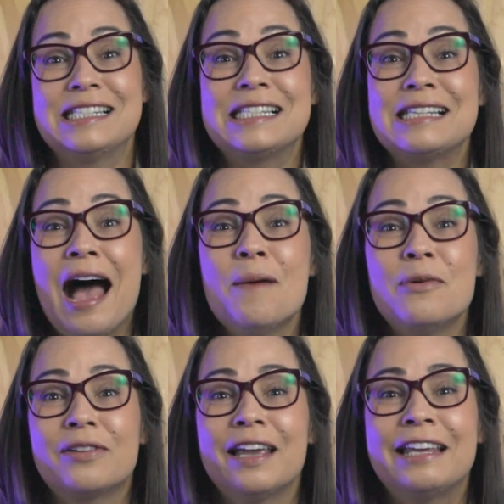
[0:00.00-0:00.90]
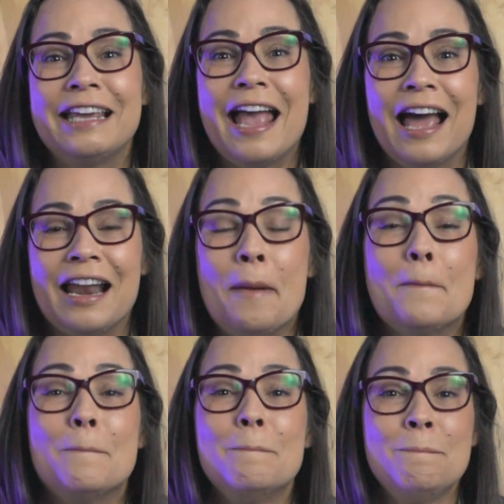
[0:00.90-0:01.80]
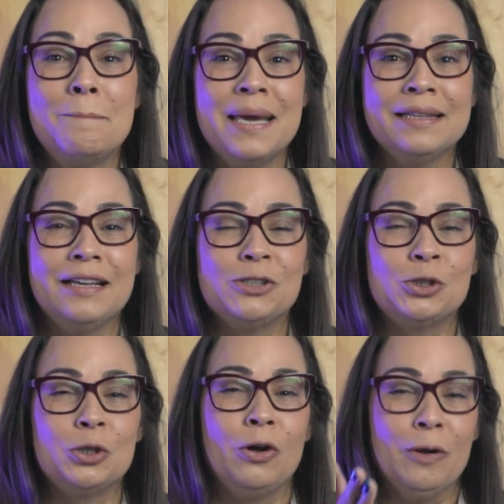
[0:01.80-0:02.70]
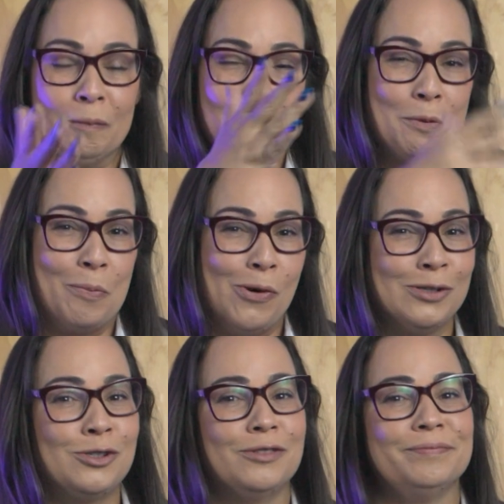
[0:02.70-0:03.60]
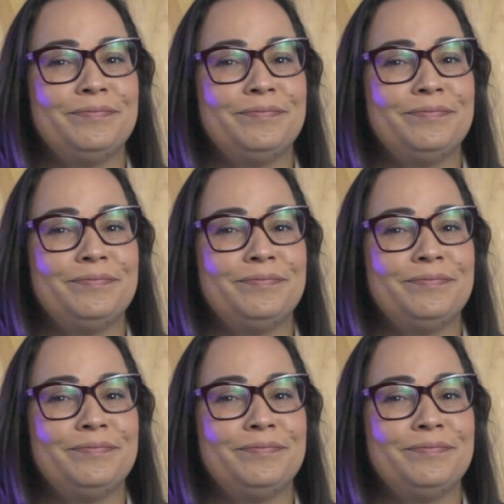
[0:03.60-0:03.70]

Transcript: sabe o que, que ela me deixou no posto?